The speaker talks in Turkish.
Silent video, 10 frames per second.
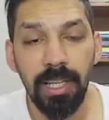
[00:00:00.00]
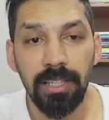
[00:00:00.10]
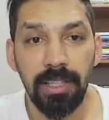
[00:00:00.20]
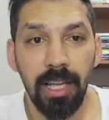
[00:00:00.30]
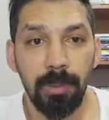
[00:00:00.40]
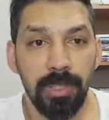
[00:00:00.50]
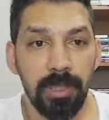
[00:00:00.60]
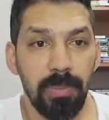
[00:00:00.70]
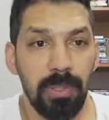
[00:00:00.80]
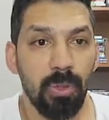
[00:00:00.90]
ne
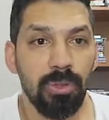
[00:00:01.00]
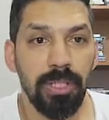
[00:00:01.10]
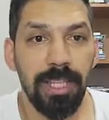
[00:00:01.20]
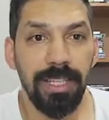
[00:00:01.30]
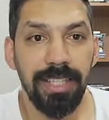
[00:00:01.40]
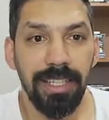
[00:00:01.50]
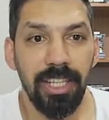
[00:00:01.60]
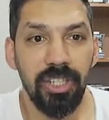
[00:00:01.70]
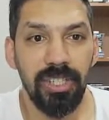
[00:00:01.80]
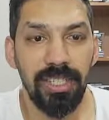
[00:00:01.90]
yaptık? Biz önce tek tek
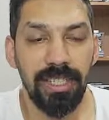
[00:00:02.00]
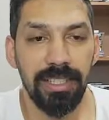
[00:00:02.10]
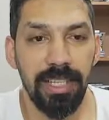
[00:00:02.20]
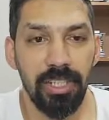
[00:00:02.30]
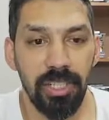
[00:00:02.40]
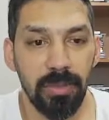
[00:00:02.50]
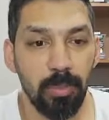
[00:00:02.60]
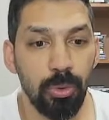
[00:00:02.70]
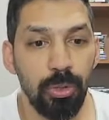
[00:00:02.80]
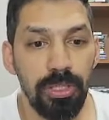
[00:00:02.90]
eşitsizlikleri işledik.
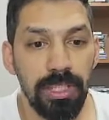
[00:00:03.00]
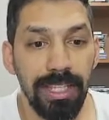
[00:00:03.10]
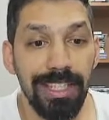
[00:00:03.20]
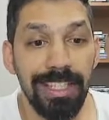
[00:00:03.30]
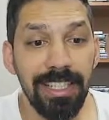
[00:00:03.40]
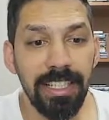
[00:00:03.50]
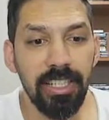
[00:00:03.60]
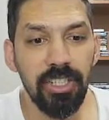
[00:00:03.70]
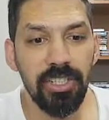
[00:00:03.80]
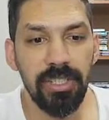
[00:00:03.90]
Bugün ise ikili
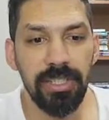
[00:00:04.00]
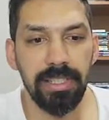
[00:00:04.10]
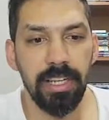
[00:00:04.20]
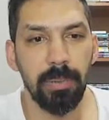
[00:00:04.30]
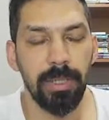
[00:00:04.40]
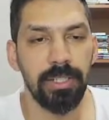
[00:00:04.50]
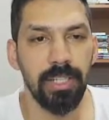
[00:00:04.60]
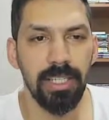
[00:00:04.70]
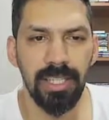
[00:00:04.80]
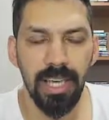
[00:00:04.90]
eşitsizliklere
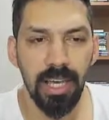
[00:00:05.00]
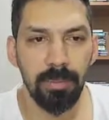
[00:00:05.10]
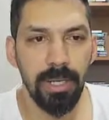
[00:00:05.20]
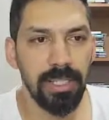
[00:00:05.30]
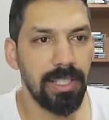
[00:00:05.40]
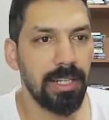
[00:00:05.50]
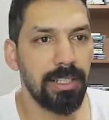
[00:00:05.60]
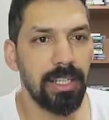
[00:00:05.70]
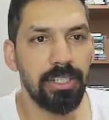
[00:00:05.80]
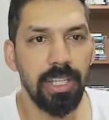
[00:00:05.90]
bakacağız. Basit
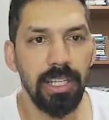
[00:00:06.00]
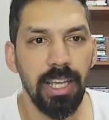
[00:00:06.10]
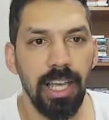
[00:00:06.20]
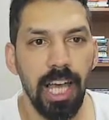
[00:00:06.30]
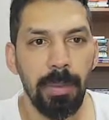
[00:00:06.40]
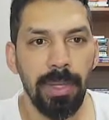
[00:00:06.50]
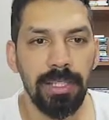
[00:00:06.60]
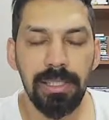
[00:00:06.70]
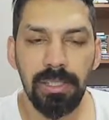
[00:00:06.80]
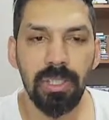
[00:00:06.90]
arkadaşlar. Hemen
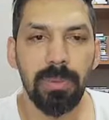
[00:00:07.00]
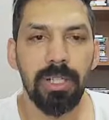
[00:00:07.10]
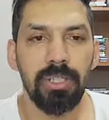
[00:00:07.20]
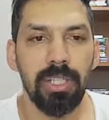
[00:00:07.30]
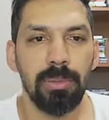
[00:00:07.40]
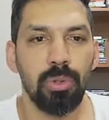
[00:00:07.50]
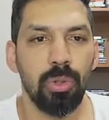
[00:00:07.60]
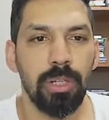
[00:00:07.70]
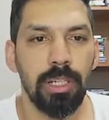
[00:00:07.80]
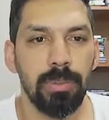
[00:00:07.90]
hızlıca başlayalım
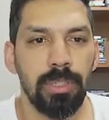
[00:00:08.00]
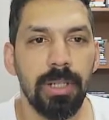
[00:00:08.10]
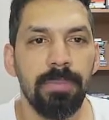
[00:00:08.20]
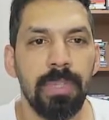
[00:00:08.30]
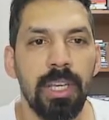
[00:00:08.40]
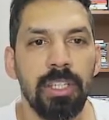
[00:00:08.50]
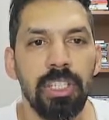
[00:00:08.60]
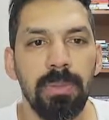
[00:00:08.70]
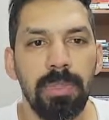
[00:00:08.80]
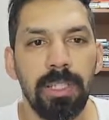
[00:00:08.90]
sorularımıza.
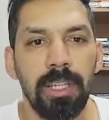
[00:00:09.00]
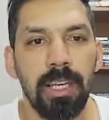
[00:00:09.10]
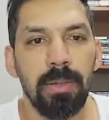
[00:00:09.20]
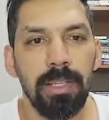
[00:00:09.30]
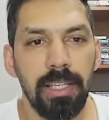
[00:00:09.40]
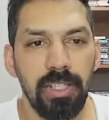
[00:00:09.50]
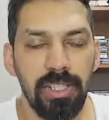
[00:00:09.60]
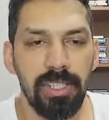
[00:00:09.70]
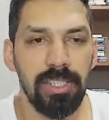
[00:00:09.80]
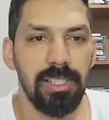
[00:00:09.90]
Şimdi
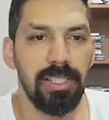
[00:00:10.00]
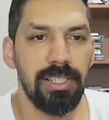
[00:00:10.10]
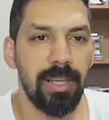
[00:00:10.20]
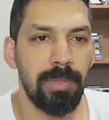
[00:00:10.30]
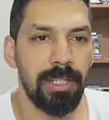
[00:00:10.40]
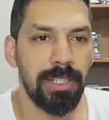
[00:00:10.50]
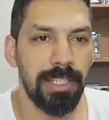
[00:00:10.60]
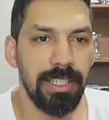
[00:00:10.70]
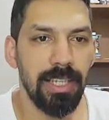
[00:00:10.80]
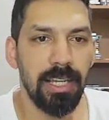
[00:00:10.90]
eşitsizlik sistemlerinde
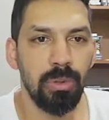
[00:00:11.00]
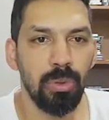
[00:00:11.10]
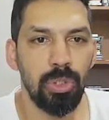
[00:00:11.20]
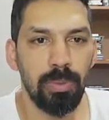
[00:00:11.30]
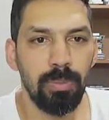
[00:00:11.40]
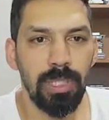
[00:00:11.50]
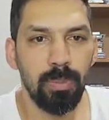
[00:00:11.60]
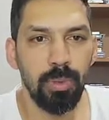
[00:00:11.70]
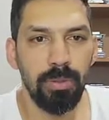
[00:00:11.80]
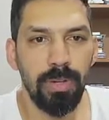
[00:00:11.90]
iki tane olduğu için biz
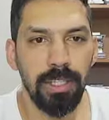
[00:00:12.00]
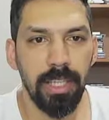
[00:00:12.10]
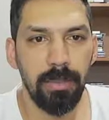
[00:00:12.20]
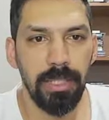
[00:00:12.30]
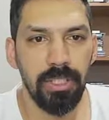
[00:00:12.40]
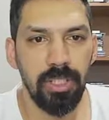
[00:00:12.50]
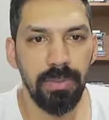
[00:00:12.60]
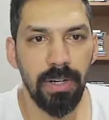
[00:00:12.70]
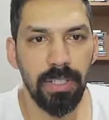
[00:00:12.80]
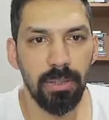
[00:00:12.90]
bu ifadeyi birinci
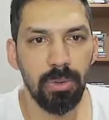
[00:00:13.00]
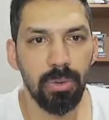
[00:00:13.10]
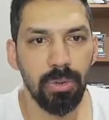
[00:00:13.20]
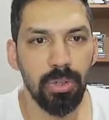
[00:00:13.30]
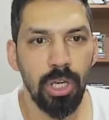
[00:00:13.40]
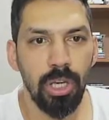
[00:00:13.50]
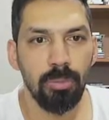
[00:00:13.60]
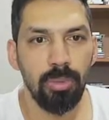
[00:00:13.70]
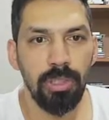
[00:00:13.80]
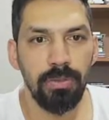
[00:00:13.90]
ifade diyoruz.
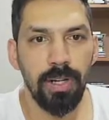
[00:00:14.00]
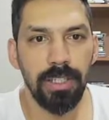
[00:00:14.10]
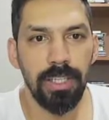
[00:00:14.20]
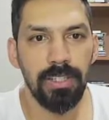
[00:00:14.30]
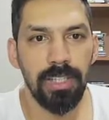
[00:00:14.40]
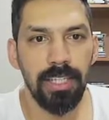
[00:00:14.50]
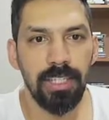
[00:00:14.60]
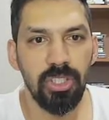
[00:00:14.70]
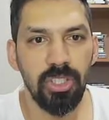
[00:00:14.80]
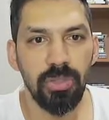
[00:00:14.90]
Bu ifadeyi ise
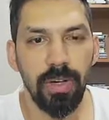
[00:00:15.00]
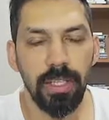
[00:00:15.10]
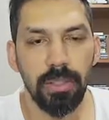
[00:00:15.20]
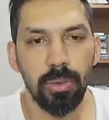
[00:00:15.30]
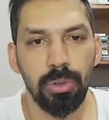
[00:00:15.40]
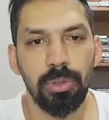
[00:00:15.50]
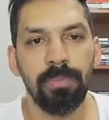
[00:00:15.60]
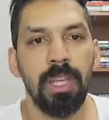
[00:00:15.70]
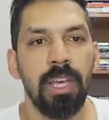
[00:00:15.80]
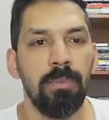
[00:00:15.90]
ikinci ifade diyoruz.
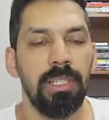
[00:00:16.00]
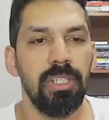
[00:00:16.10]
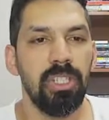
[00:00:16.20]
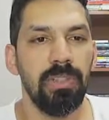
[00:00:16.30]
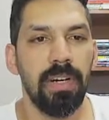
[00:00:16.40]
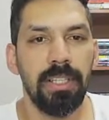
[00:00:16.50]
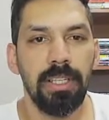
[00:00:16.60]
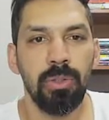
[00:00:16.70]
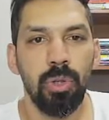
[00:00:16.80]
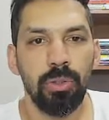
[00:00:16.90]
Birinci
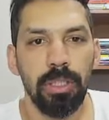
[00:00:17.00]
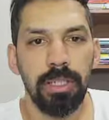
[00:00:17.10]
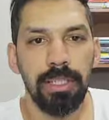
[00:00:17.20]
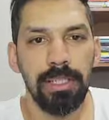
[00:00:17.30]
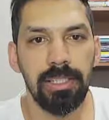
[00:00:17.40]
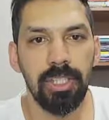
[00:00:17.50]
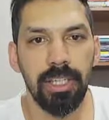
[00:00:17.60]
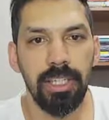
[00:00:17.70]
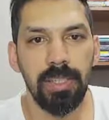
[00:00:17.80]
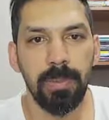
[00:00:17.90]
ifadenin kökleri hızlıca
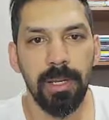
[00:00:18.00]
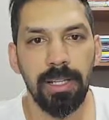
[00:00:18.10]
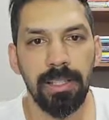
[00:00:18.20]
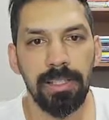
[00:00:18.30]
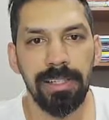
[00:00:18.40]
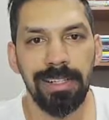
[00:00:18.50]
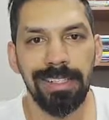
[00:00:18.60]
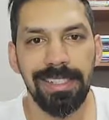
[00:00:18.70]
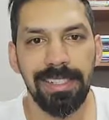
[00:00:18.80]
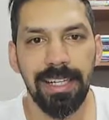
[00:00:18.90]
x parantezine
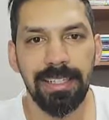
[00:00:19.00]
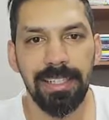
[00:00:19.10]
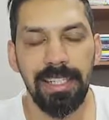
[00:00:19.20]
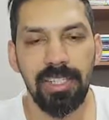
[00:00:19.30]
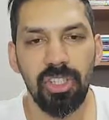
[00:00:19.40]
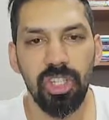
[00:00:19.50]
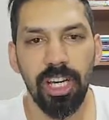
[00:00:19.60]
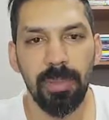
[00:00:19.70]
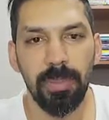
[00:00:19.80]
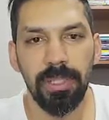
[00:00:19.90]
alırsak x
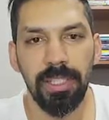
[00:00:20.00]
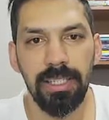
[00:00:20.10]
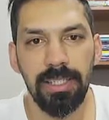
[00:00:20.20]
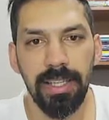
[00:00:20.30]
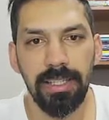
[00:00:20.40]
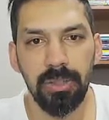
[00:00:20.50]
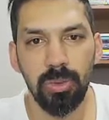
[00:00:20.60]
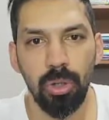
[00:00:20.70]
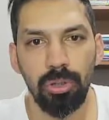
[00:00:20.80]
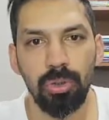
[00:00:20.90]
çarpı x eksi
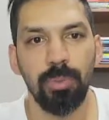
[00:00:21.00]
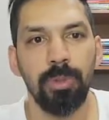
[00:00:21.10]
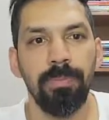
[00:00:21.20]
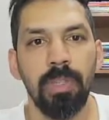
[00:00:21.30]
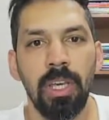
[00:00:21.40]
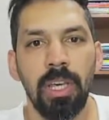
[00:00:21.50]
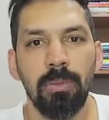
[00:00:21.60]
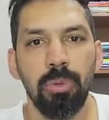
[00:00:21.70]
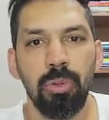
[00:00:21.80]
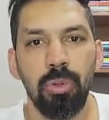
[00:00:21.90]
4 mü?
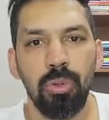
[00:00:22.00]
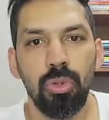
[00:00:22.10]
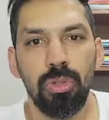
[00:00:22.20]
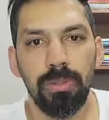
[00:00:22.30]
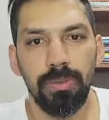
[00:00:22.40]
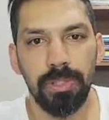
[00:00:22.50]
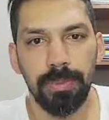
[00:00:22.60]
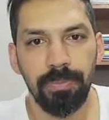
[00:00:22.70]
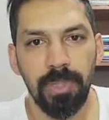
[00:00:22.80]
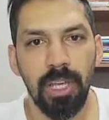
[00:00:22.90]
Bu küçük 0.
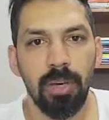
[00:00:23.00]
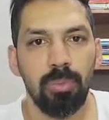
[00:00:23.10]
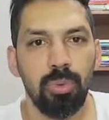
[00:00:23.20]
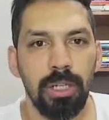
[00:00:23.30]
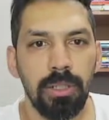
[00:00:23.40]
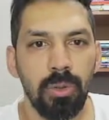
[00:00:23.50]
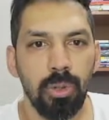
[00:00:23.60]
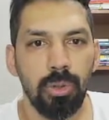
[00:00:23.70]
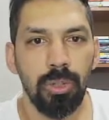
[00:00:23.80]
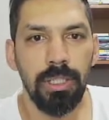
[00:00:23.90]
Buranın
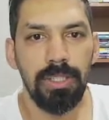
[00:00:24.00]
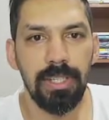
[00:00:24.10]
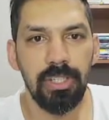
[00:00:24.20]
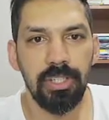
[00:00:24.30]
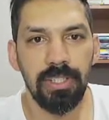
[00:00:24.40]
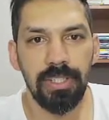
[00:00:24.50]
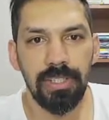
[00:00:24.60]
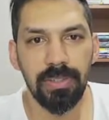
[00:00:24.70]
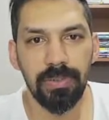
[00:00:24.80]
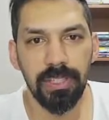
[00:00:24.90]
kökü x eşittir
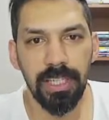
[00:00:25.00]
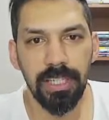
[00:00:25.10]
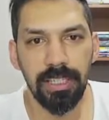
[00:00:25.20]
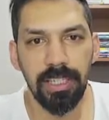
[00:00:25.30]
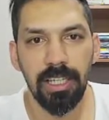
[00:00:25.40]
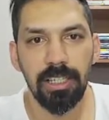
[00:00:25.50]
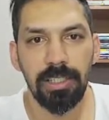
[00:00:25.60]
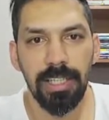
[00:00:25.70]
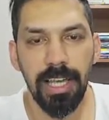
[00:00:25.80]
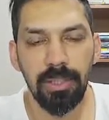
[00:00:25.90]
0 gelir.
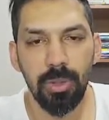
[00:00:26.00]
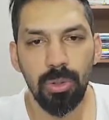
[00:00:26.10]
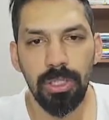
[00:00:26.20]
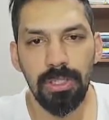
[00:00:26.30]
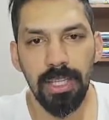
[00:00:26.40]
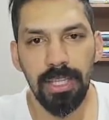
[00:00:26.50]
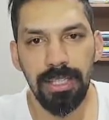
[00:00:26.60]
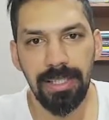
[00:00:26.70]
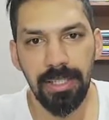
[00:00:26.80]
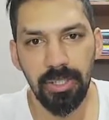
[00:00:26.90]
Diğer kökü ise
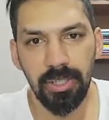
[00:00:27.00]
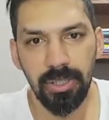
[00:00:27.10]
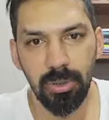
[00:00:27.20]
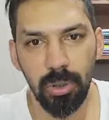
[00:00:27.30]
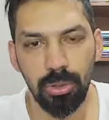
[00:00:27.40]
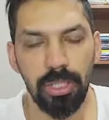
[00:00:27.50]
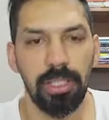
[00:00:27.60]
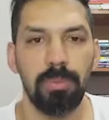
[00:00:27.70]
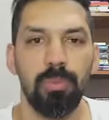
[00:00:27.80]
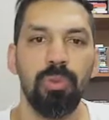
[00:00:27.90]
x eşittir 4
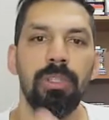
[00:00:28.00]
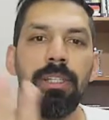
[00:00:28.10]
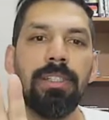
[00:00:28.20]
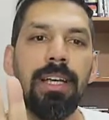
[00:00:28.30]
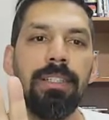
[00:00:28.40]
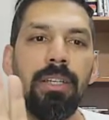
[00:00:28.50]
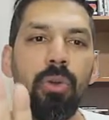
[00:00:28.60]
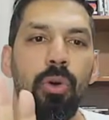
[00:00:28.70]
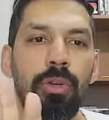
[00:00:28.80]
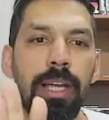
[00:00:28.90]
gelir. Bunları zaten
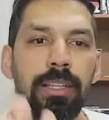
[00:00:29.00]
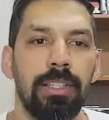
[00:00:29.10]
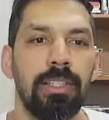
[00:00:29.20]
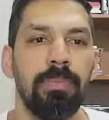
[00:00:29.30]
öğrendik.